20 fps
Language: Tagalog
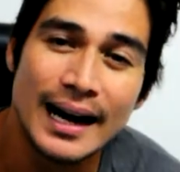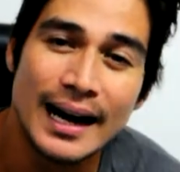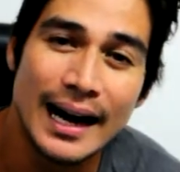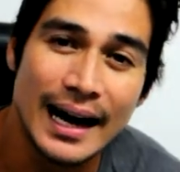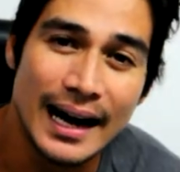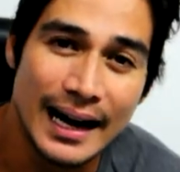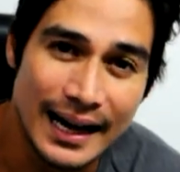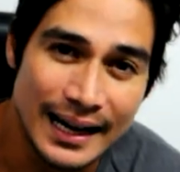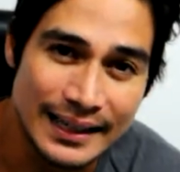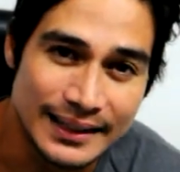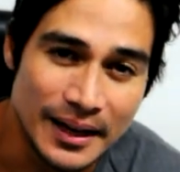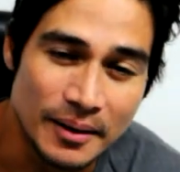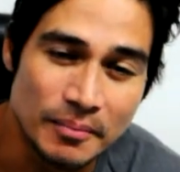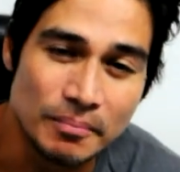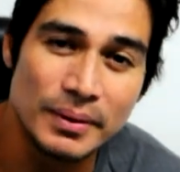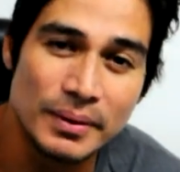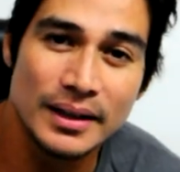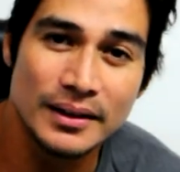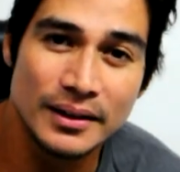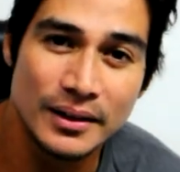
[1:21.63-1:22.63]
Hangad
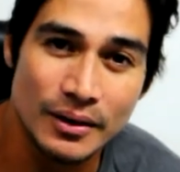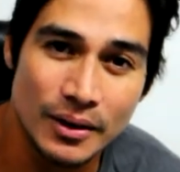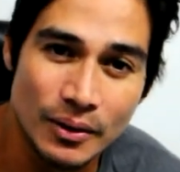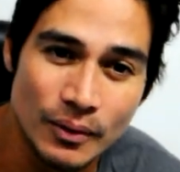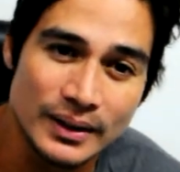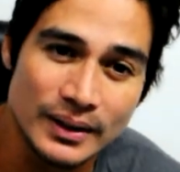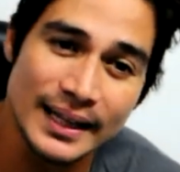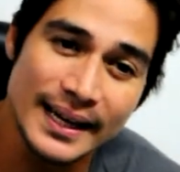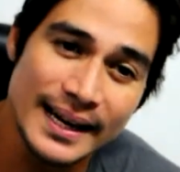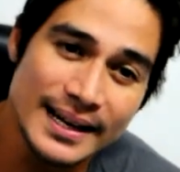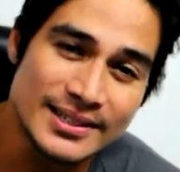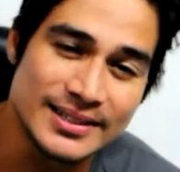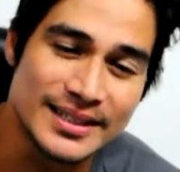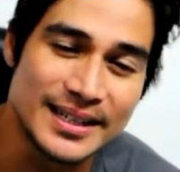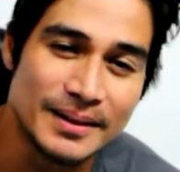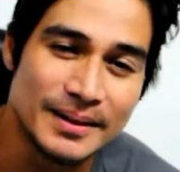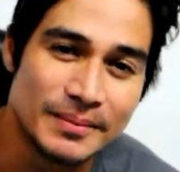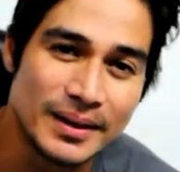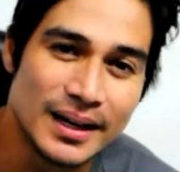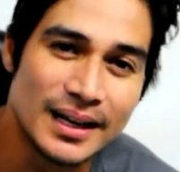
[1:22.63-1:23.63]
ng BDO at
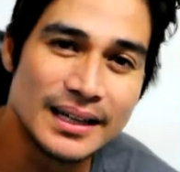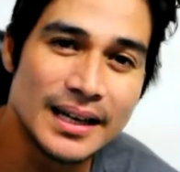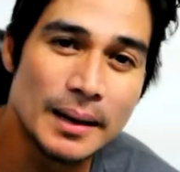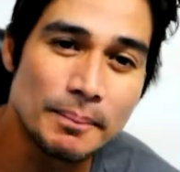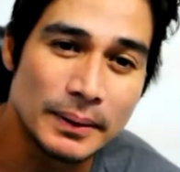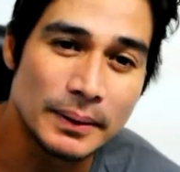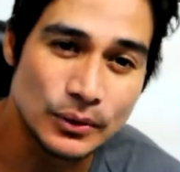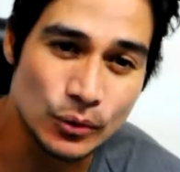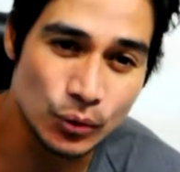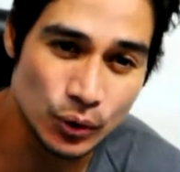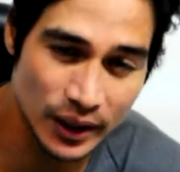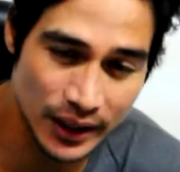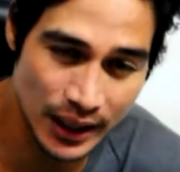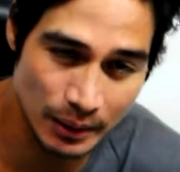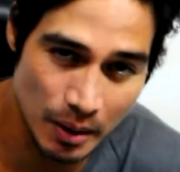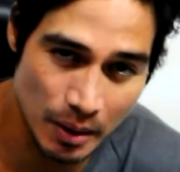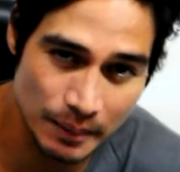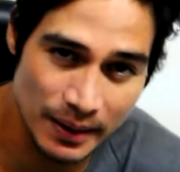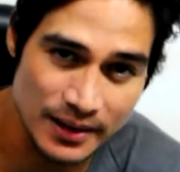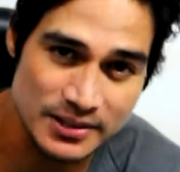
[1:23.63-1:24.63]
SM na patuloy
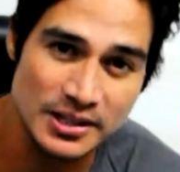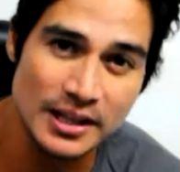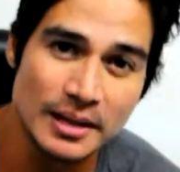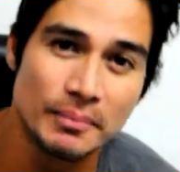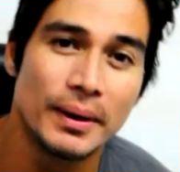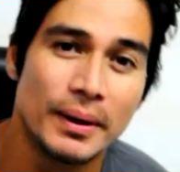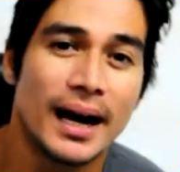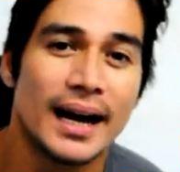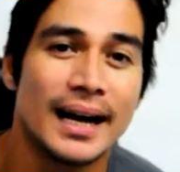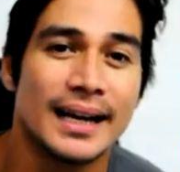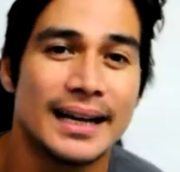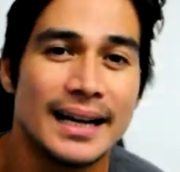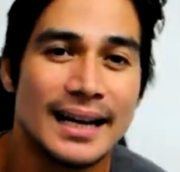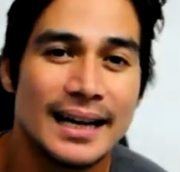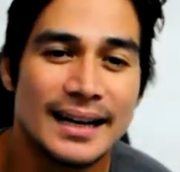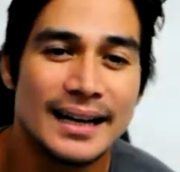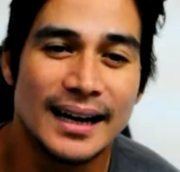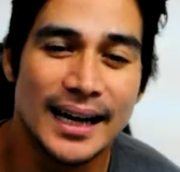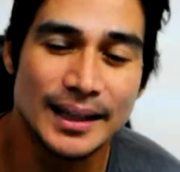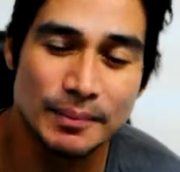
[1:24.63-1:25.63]
kayong mapagsilbihan
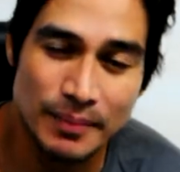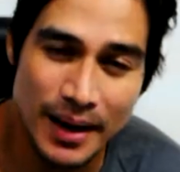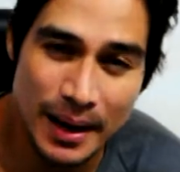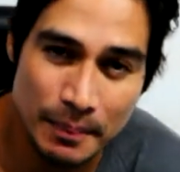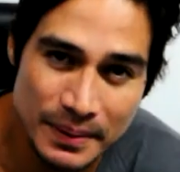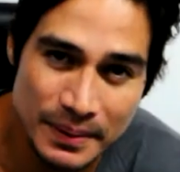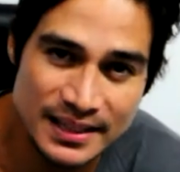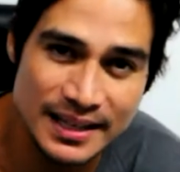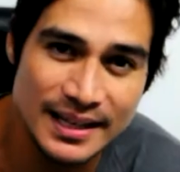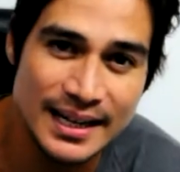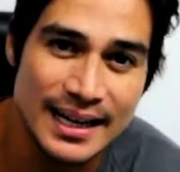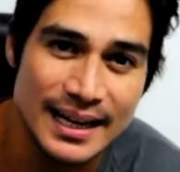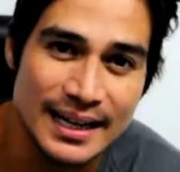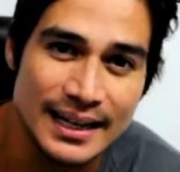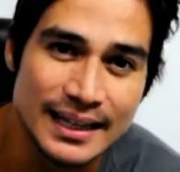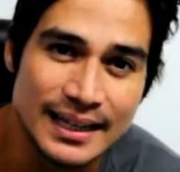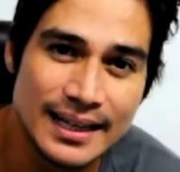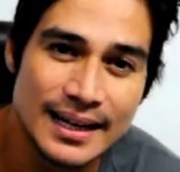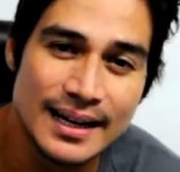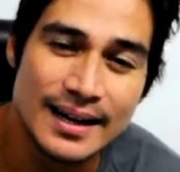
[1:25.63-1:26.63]
at mapasaya
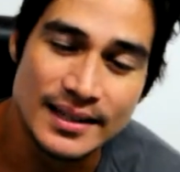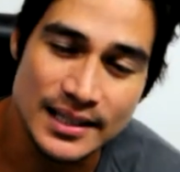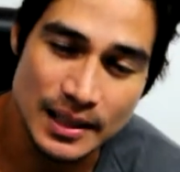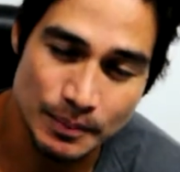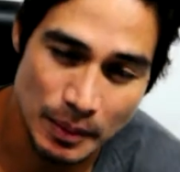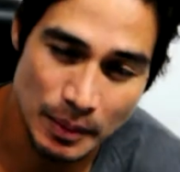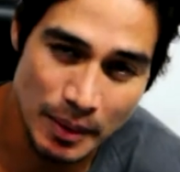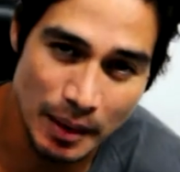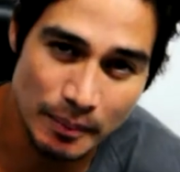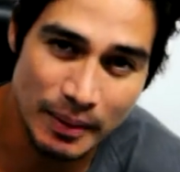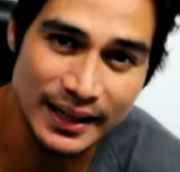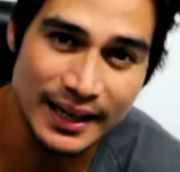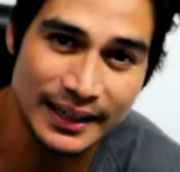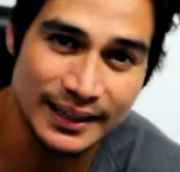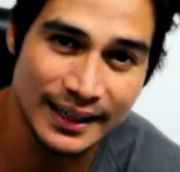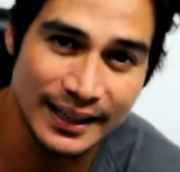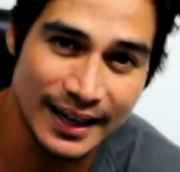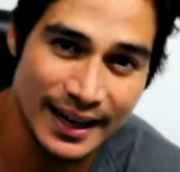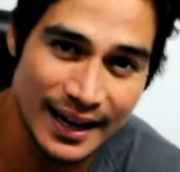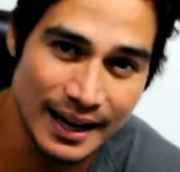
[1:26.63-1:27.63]
sa
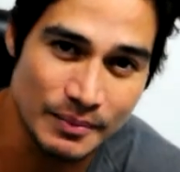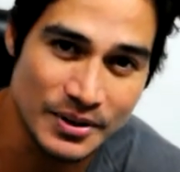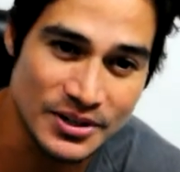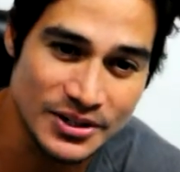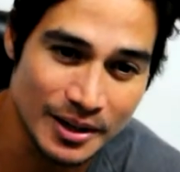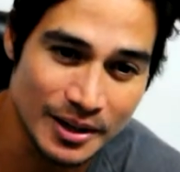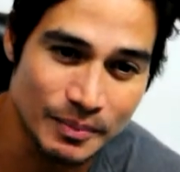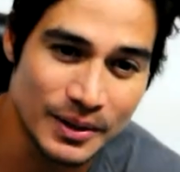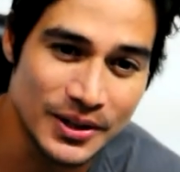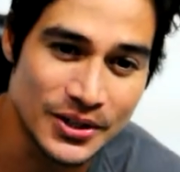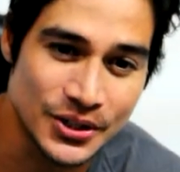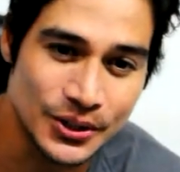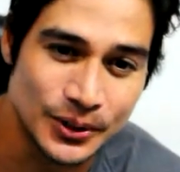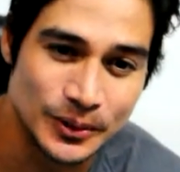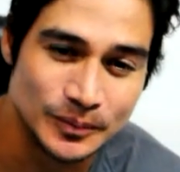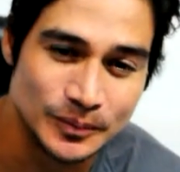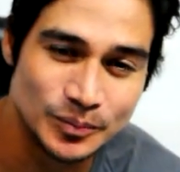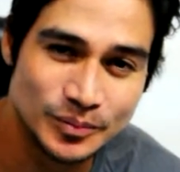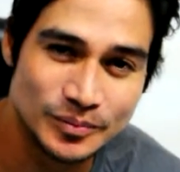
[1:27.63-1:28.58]
pamamagitan ng aming serbisyo.